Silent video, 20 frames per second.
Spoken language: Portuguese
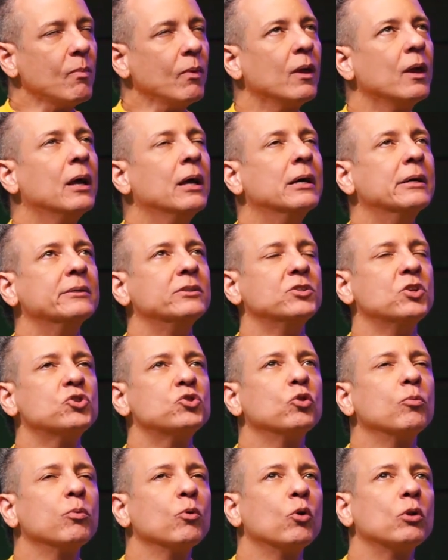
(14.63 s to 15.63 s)
a gente
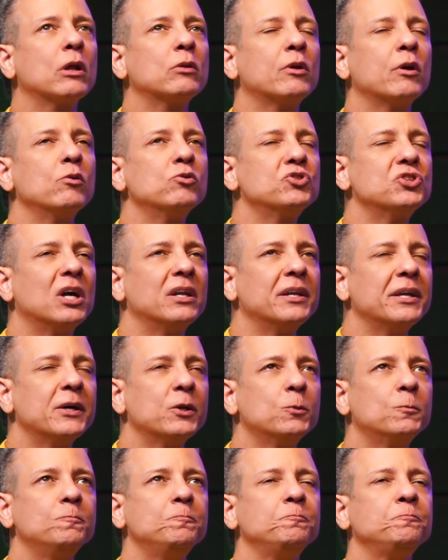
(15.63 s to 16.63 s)
dublou lá no Rio de
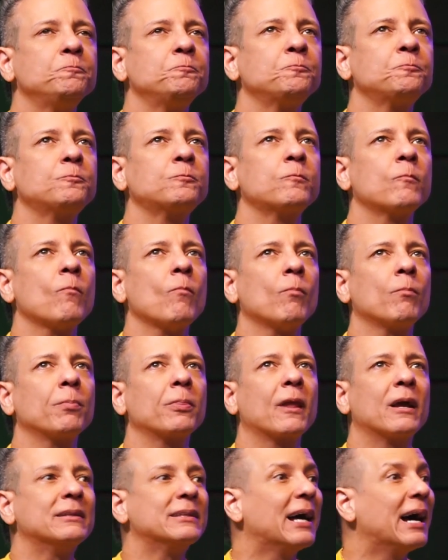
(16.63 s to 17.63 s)
Janeiro,
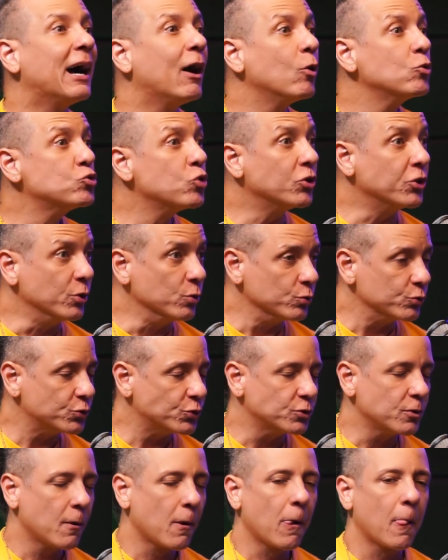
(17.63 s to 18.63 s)
na Audio
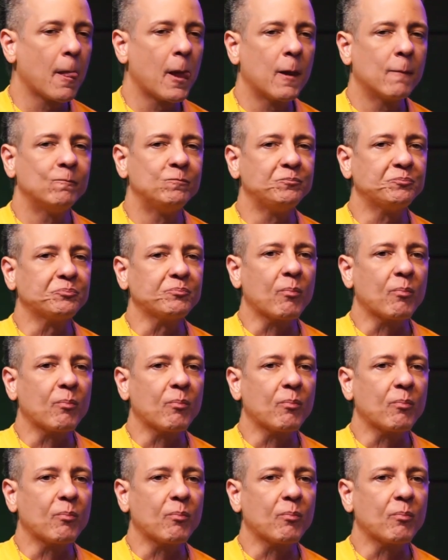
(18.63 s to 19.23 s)
News. Ok.